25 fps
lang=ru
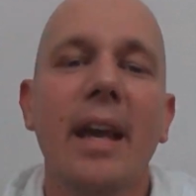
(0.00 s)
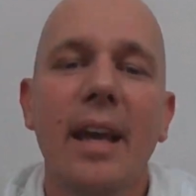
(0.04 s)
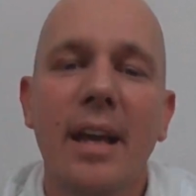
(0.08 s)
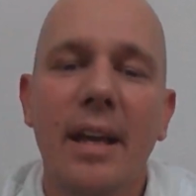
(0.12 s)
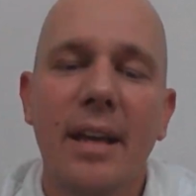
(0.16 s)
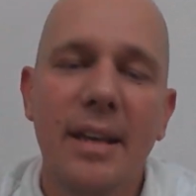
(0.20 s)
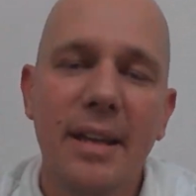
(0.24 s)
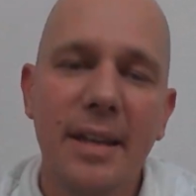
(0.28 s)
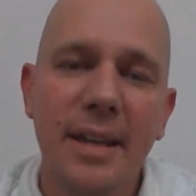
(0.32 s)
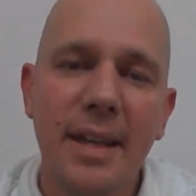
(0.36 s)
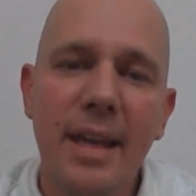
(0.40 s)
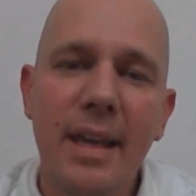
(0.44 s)

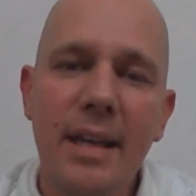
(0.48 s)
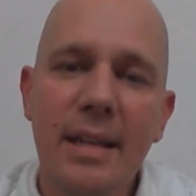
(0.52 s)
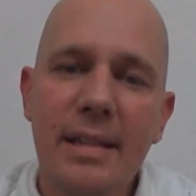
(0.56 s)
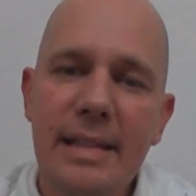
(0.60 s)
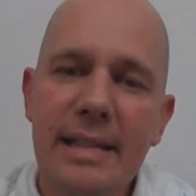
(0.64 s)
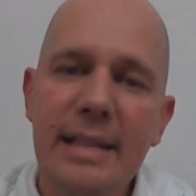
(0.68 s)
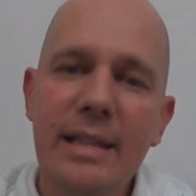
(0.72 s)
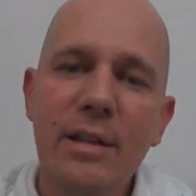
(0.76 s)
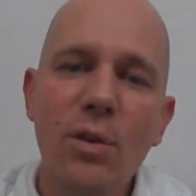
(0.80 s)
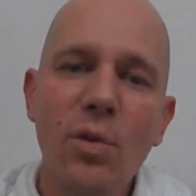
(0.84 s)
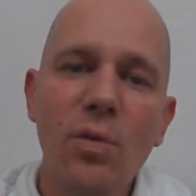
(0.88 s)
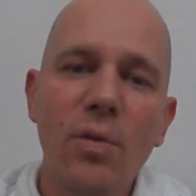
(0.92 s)

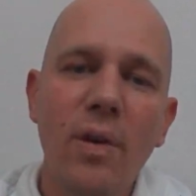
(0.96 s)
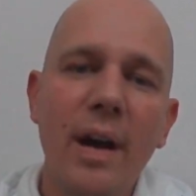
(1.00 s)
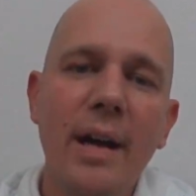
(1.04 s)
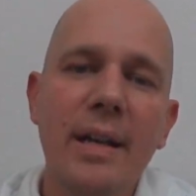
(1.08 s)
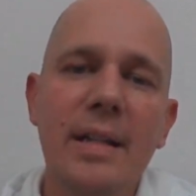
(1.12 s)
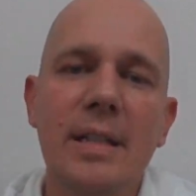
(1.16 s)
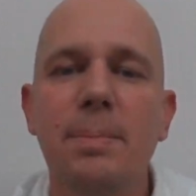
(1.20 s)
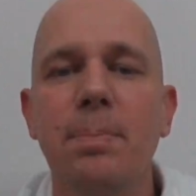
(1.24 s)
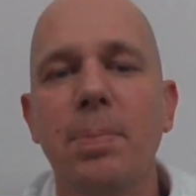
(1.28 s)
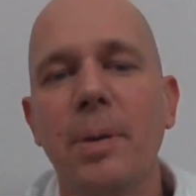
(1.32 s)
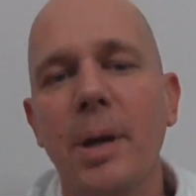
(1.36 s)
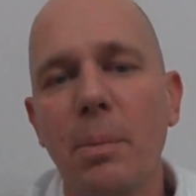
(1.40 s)
Если у
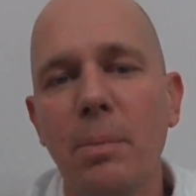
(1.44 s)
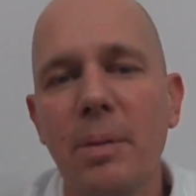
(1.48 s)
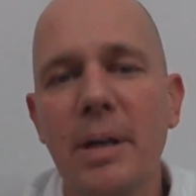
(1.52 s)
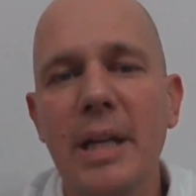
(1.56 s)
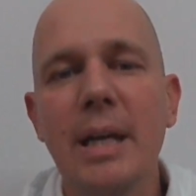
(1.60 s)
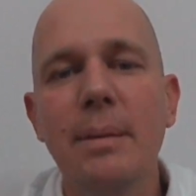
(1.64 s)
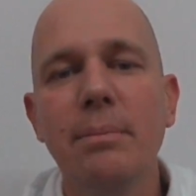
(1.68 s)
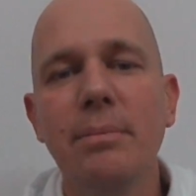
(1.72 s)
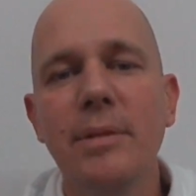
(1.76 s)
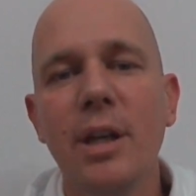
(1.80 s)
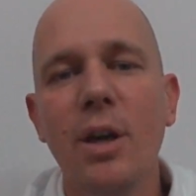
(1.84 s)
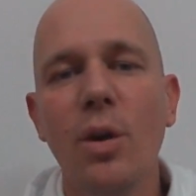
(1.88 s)
вас
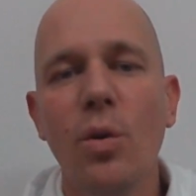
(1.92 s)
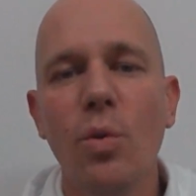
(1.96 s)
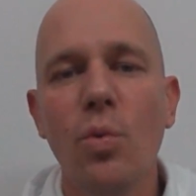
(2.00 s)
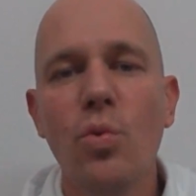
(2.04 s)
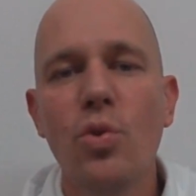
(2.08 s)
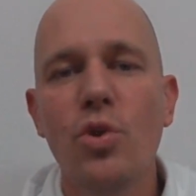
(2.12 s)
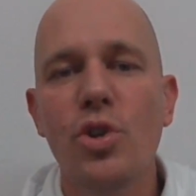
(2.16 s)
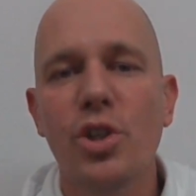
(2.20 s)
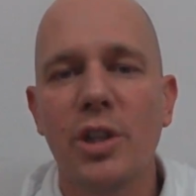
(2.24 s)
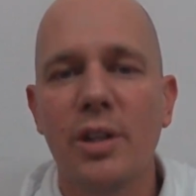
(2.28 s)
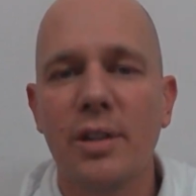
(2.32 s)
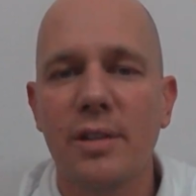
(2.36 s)
проблемные
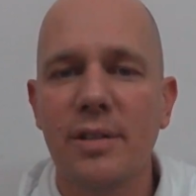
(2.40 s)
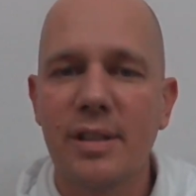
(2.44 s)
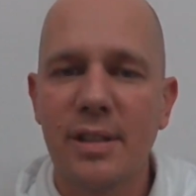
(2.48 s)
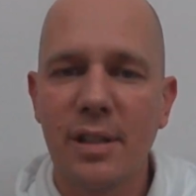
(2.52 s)
уши,